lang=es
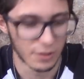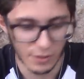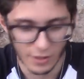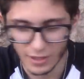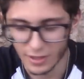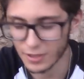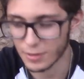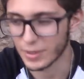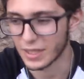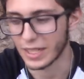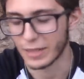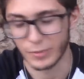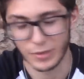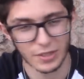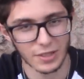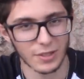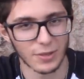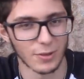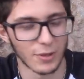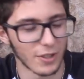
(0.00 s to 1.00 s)
Luego lo miramos.
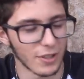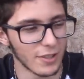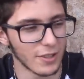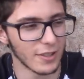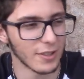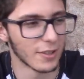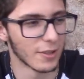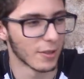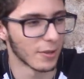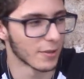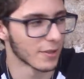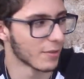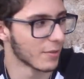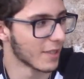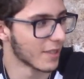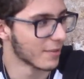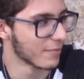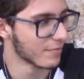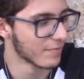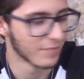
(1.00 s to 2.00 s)
Cuando es un los que has fallado ya
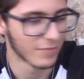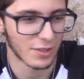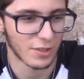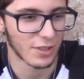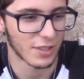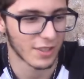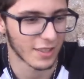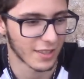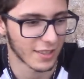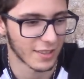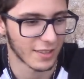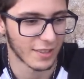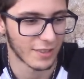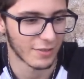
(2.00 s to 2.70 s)
está. Sí, sí, sí.